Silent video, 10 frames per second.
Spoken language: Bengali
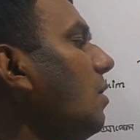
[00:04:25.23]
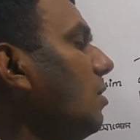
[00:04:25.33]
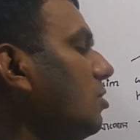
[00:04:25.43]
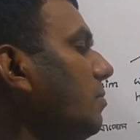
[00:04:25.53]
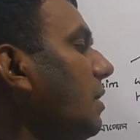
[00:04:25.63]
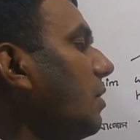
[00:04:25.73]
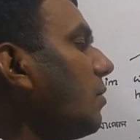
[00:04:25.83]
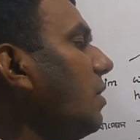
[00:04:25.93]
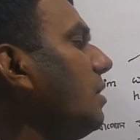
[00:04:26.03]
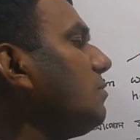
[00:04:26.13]
অথবা
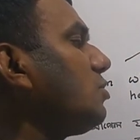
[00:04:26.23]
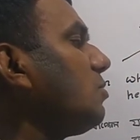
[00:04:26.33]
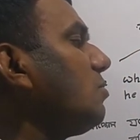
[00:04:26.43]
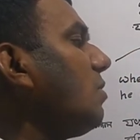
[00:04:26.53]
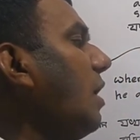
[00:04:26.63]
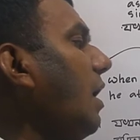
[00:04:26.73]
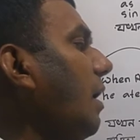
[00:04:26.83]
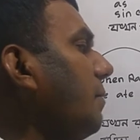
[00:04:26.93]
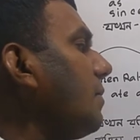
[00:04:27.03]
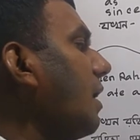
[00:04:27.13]
রহিম শুধু
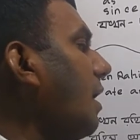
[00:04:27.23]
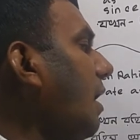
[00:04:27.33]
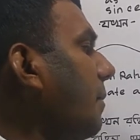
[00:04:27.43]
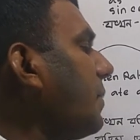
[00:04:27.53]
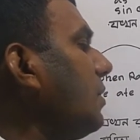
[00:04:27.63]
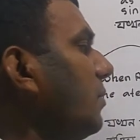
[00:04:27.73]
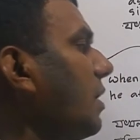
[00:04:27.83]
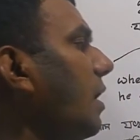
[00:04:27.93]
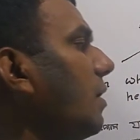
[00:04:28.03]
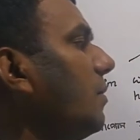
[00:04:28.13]
আম না আপেলু
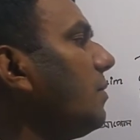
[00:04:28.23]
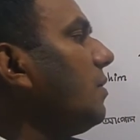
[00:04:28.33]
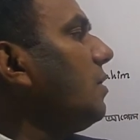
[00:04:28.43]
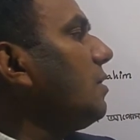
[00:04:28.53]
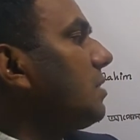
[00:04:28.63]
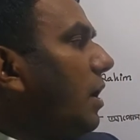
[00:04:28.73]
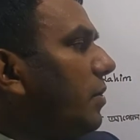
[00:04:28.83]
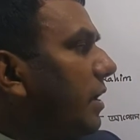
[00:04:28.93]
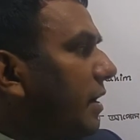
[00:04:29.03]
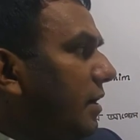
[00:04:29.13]
খেলো
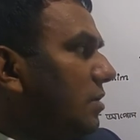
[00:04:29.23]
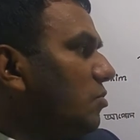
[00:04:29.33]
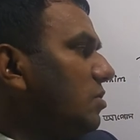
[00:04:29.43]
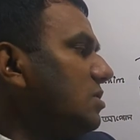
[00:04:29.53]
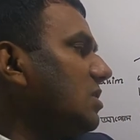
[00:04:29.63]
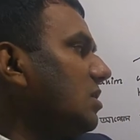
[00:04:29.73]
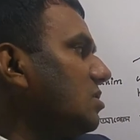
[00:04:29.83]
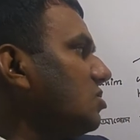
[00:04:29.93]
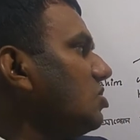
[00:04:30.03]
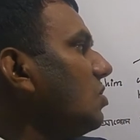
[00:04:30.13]
তাহলে এখানে দুইটি
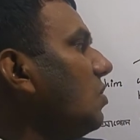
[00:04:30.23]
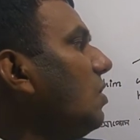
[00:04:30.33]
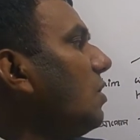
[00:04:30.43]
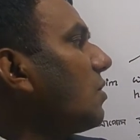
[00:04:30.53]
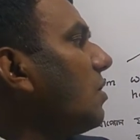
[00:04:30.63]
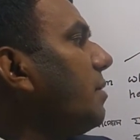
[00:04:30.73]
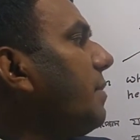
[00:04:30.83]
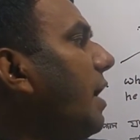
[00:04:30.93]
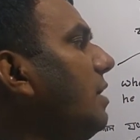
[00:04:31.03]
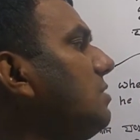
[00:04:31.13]
সেন্টেন্স ছিল রহিম
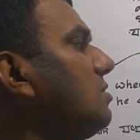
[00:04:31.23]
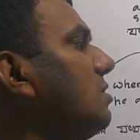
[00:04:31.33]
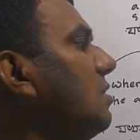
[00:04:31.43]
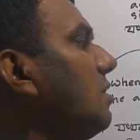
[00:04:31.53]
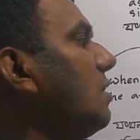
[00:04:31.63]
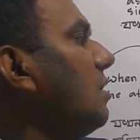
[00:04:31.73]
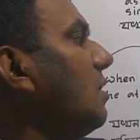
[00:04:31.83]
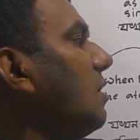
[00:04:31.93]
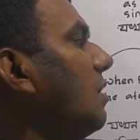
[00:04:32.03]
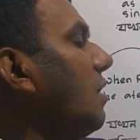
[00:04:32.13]
এইট
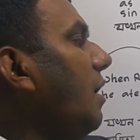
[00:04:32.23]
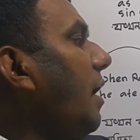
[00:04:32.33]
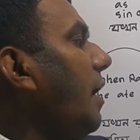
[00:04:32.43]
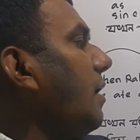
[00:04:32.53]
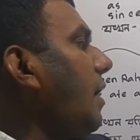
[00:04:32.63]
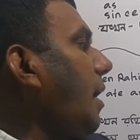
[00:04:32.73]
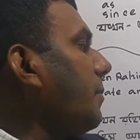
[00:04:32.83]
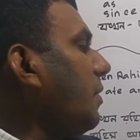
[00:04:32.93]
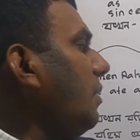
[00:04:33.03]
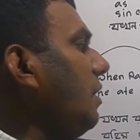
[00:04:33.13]
অ্যান
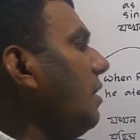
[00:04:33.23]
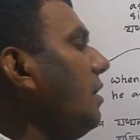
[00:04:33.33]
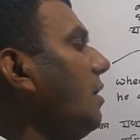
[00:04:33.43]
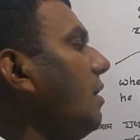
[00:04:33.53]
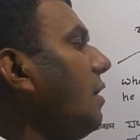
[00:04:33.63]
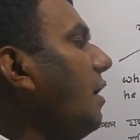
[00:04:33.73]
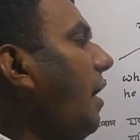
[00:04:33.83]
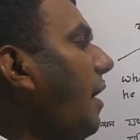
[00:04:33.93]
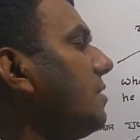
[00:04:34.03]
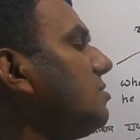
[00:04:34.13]
অ্যাপল
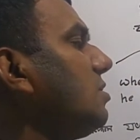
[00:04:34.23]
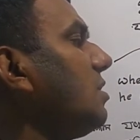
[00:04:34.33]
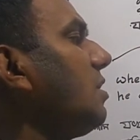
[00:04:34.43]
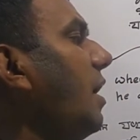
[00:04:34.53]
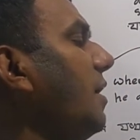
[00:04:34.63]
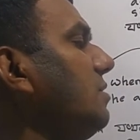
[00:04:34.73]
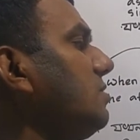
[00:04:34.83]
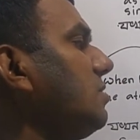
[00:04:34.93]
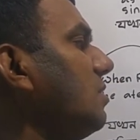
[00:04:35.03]
অ্যান্ড হি এইট